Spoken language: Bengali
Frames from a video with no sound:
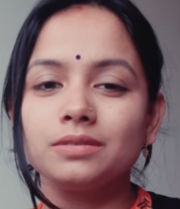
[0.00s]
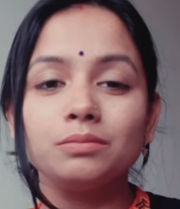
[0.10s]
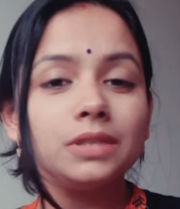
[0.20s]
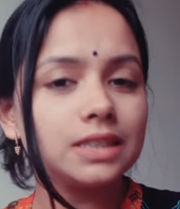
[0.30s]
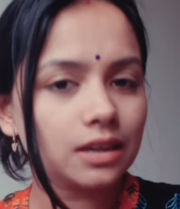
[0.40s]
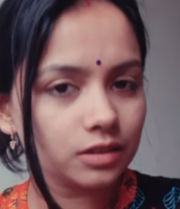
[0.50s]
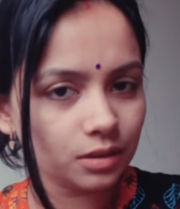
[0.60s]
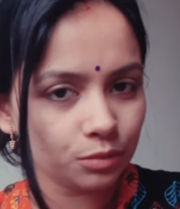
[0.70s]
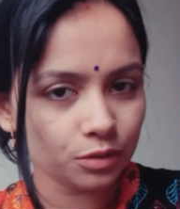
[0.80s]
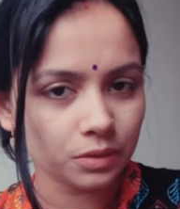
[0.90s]
মিশা কথা
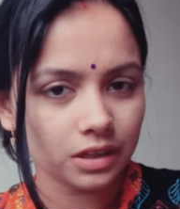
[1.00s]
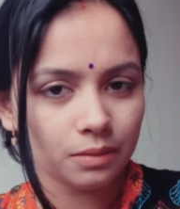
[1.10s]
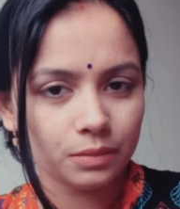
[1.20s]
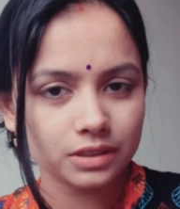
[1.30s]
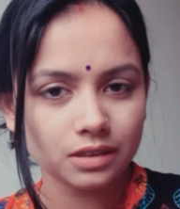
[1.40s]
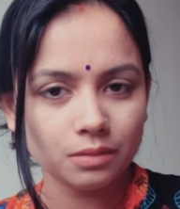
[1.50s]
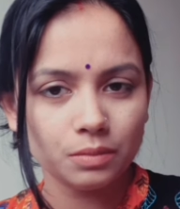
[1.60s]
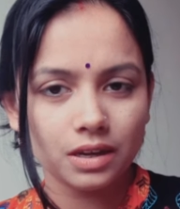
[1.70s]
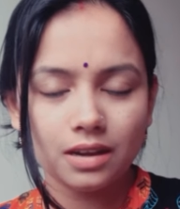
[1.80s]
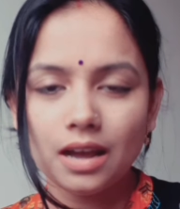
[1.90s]
বলবেন না আব্বাসের
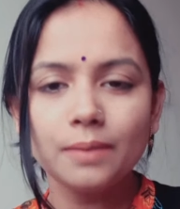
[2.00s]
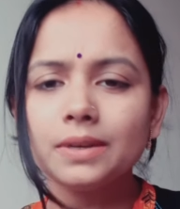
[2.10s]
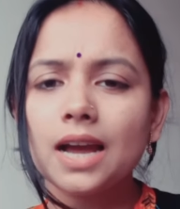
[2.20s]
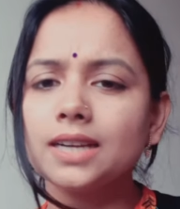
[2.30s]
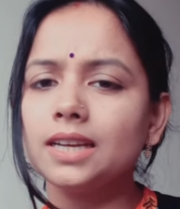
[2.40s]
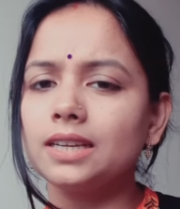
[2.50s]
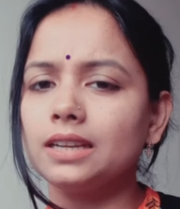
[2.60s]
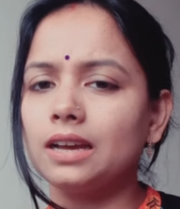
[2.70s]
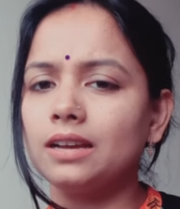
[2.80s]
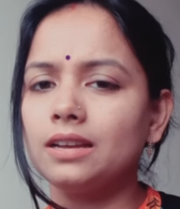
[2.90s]
আব্বা আমি নাক ডাকি
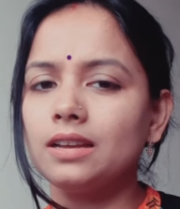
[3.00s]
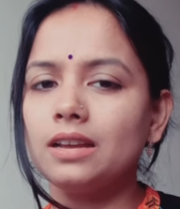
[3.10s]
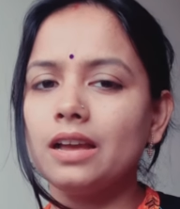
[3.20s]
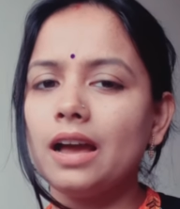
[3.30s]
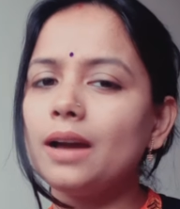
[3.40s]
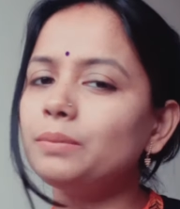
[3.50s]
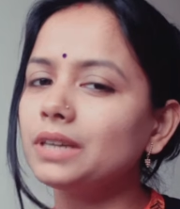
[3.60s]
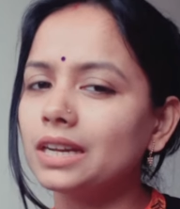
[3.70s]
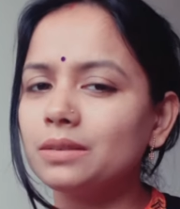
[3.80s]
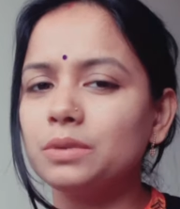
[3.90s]
না আপনি
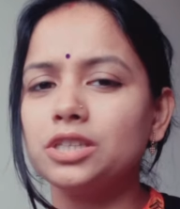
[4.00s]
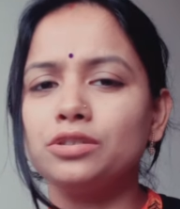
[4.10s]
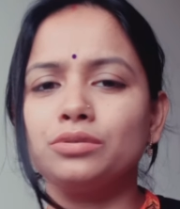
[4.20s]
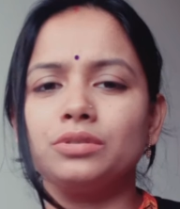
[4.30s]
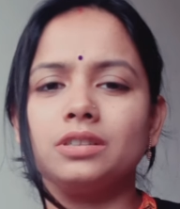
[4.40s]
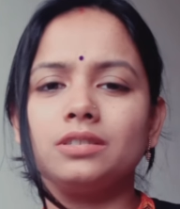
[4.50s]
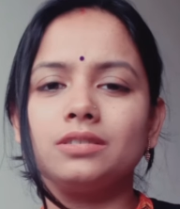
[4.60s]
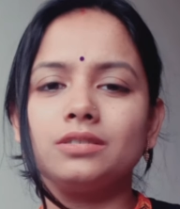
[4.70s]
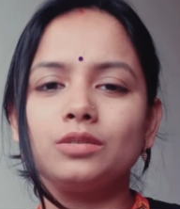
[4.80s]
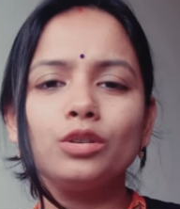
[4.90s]
কানে বেশি শোনেন
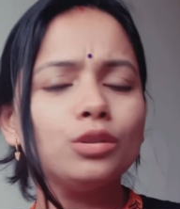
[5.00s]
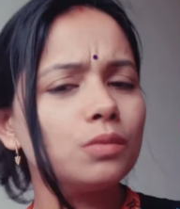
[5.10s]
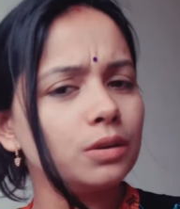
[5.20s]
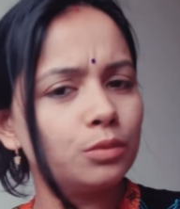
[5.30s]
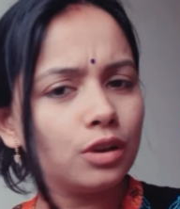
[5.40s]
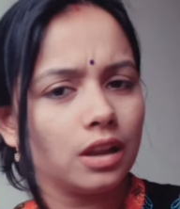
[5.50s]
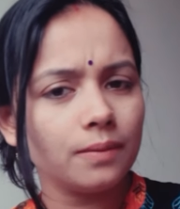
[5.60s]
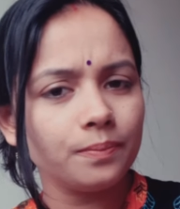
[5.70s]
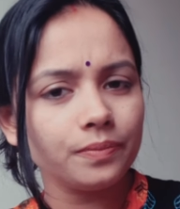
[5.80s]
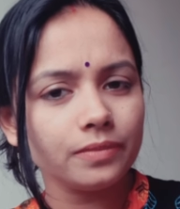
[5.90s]
কতবার বললাম